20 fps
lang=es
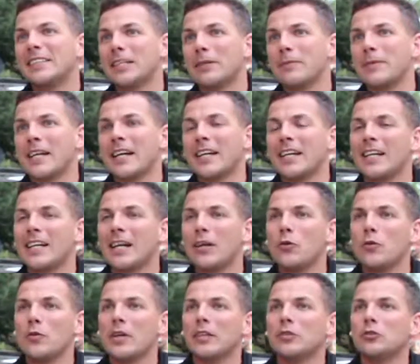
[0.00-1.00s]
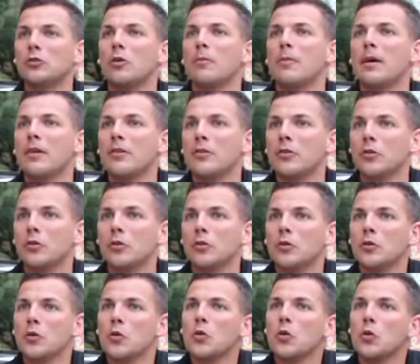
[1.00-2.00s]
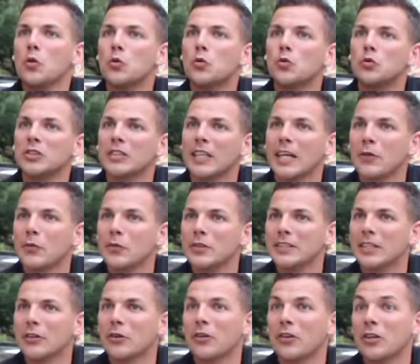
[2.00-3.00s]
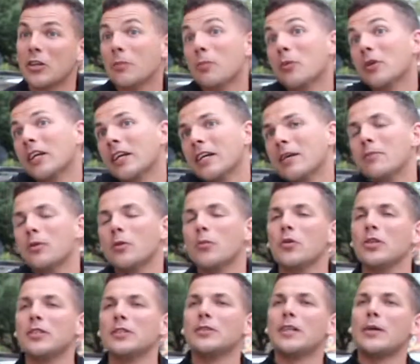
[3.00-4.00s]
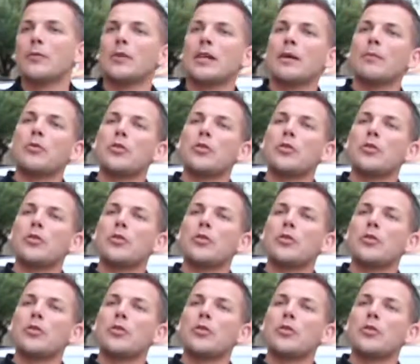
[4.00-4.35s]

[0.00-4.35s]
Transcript: terminar en la luna tomando un sándwich de cordero, por ejemplo. Puede ser una buena